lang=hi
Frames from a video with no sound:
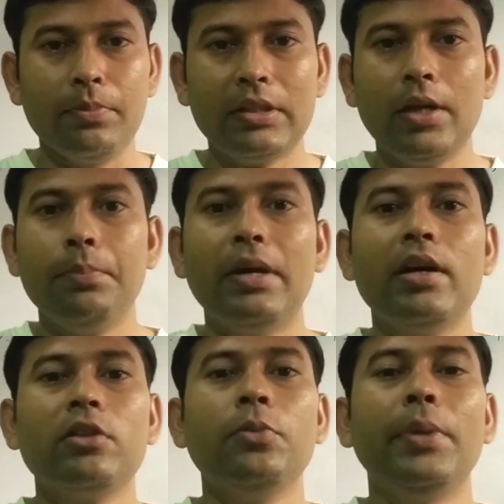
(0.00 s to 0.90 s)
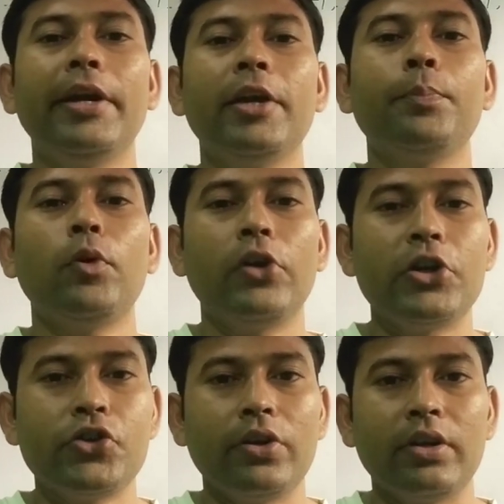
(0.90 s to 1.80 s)
मतलब अर्थमेटिक
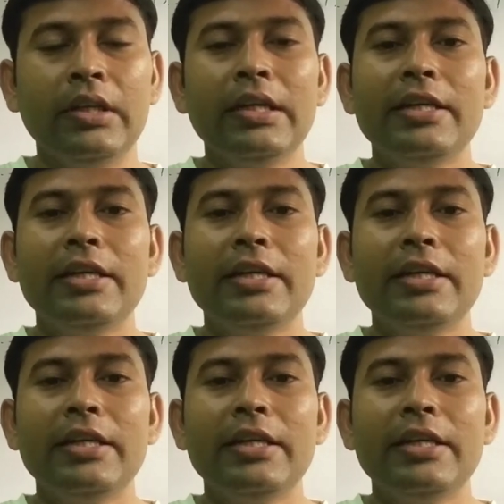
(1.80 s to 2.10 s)
प्रोग्रेशन